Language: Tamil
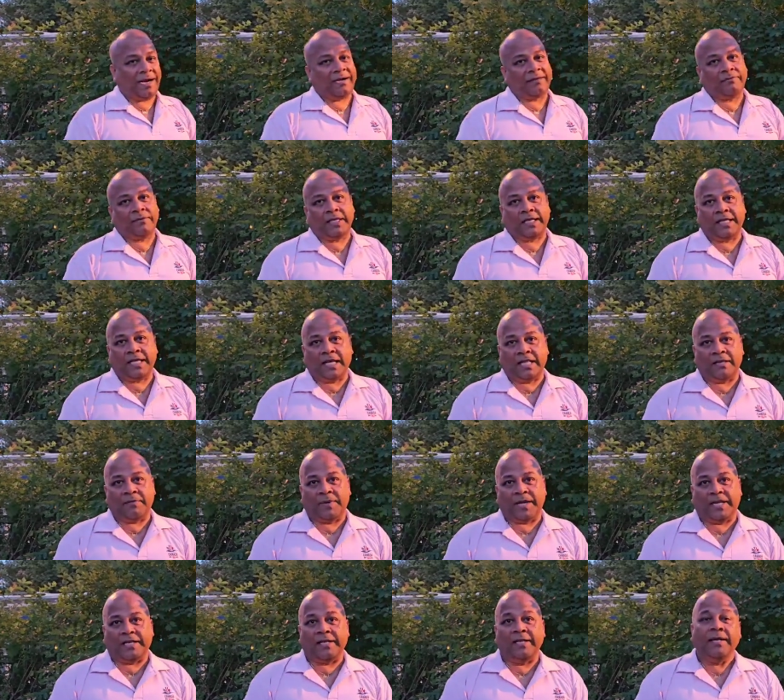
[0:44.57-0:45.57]
நானும் தெரியாத
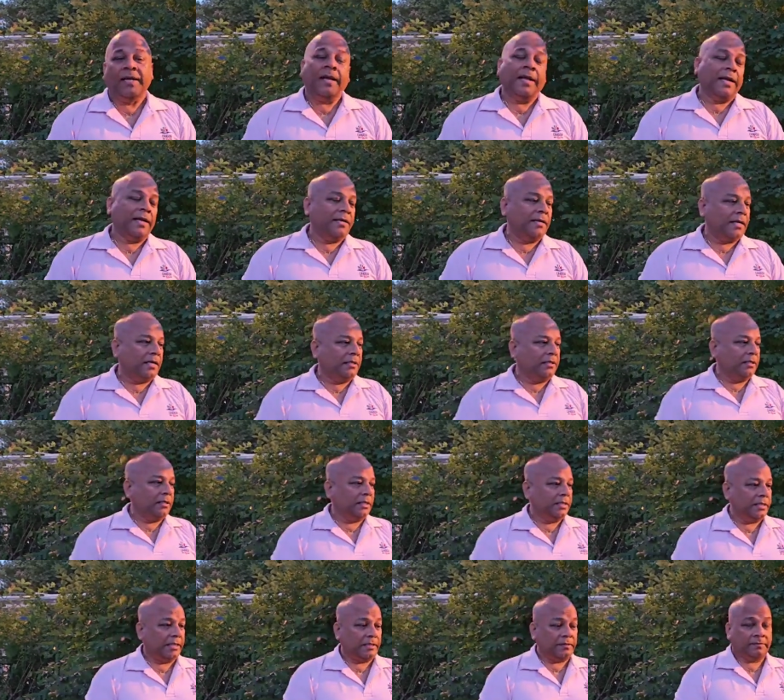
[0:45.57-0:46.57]
மாதிரி என்னன்னு
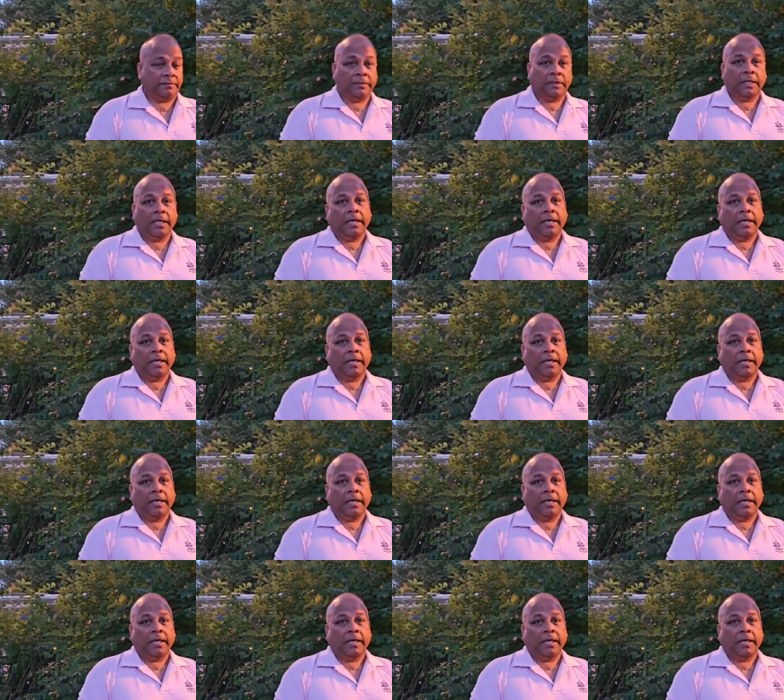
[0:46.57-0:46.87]
கேட்டேன்